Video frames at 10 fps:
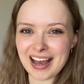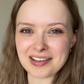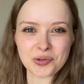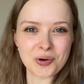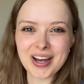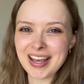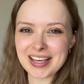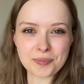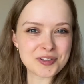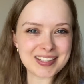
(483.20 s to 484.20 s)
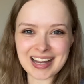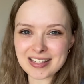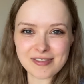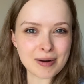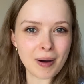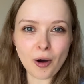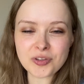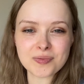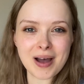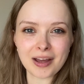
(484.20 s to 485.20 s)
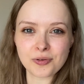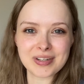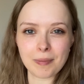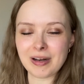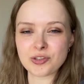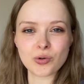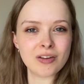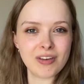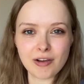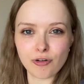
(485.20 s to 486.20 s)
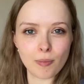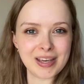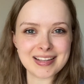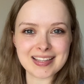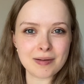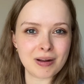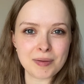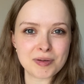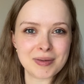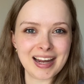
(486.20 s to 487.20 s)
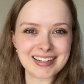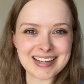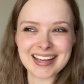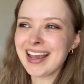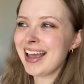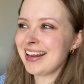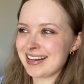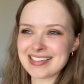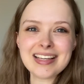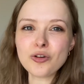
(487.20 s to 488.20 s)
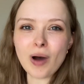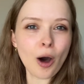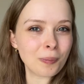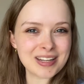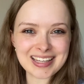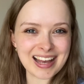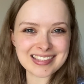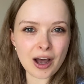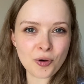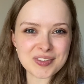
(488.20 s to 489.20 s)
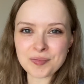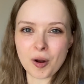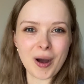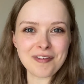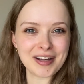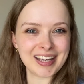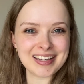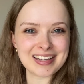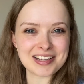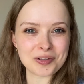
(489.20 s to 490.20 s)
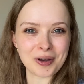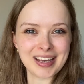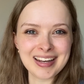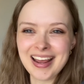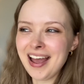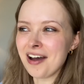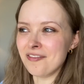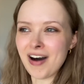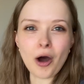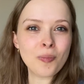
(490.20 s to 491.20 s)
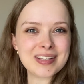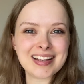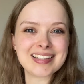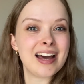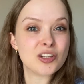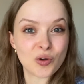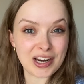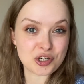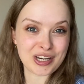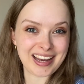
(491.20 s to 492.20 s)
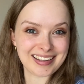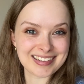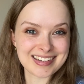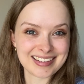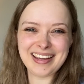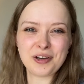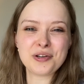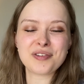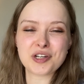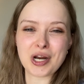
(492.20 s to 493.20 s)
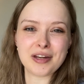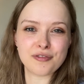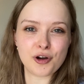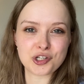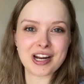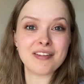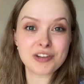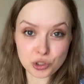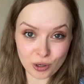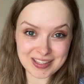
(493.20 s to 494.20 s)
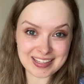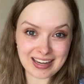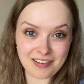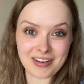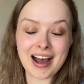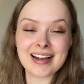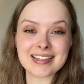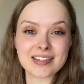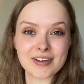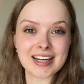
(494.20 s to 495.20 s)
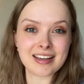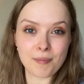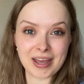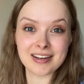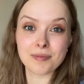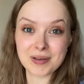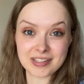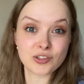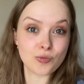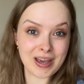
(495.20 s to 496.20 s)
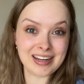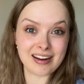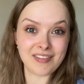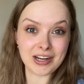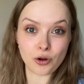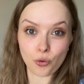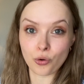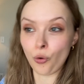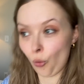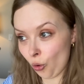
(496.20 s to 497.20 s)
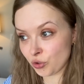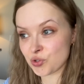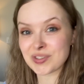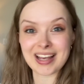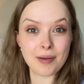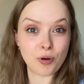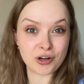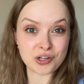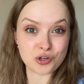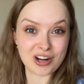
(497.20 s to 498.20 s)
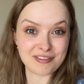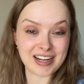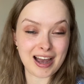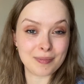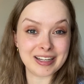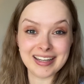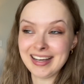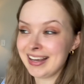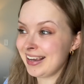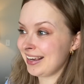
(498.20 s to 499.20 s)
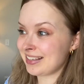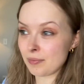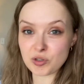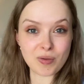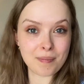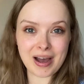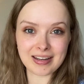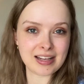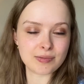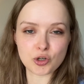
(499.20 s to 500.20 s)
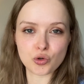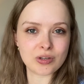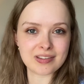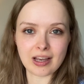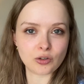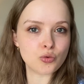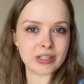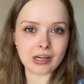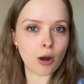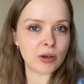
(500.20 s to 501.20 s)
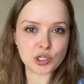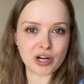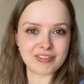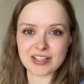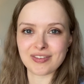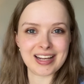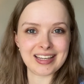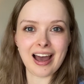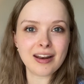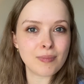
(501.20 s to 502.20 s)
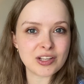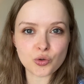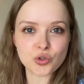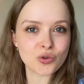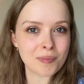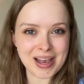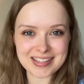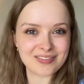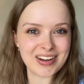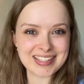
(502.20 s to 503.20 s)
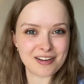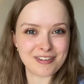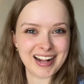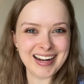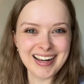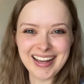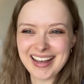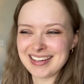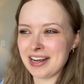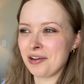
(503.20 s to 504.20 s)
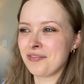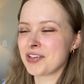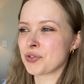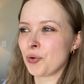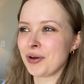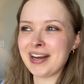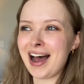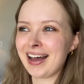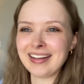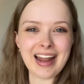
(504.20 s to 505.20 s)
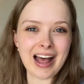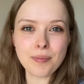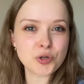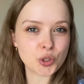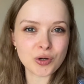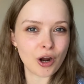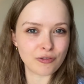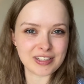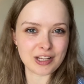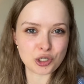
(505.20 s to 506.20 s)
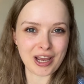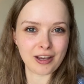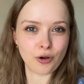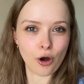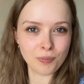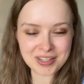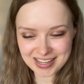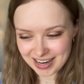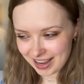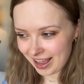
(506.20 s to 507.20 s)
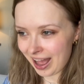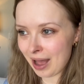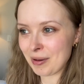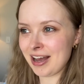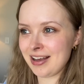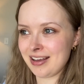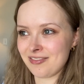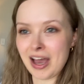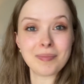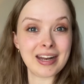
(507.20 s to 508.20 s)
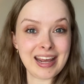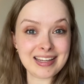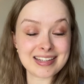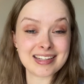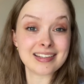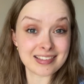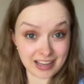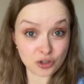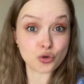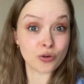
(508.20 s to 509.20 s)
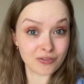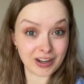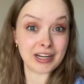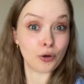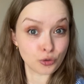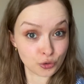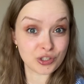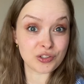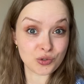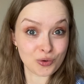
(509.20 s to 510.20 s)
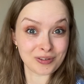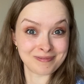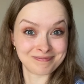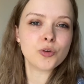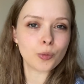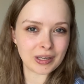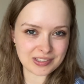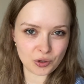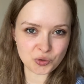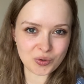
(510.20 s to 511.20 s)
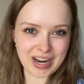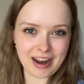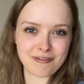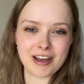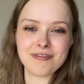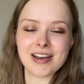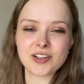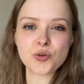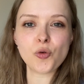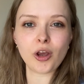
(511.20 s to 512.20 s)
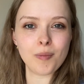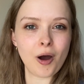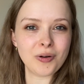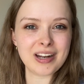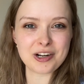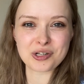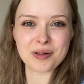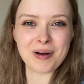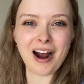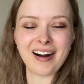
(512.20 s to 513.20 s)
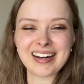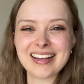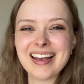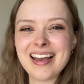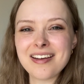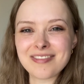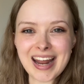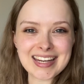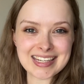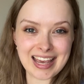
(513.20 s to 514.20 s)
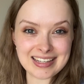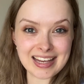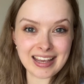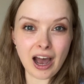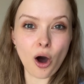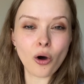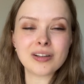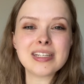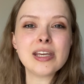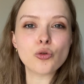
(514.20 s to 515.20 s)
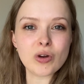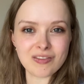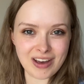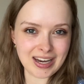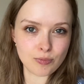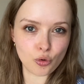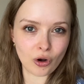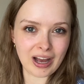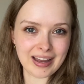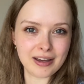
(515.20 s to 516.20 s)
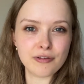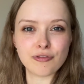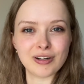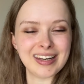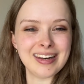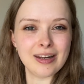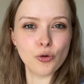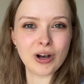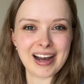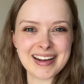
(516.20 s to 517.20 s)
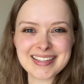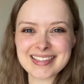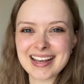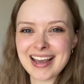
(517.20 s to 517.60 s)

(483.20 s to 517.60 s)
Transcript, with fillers: Also ich musste ganz viele Pausen machen und habe dann so einen Weg vor mir gesehen, bei dem ich mir dachte, das sieht überhaupt nicht krass aus. Im Normalfall kriege ich das doch hin. Warum ist das gerade so anstrengend? Ihr könnt euch wahrscheinlich vorstellen, wie stolz ich dann war, als ich es wirklich am Ende bis zum Ende der Wanderung hoch zu Sky Pond geschafft habe. Ich habe zu meinem Partner zwischendurch gesagt, du, ich glaube, ich schaffe das vielleicht gerade mal so zu dem ersten Wasserfall, der irgendwie so nach einer halben Stunde auf dieser Strecke kommt. Aber wir haben dann echt sechs Stunden Wanderung durchgezogen. Übrigens noch so ein kleiner Fun-Fact zum Rocky Mountain National Park. Vielleicht kennt ihr ja auch die Green Valley Buchreihe von Lily Lucas.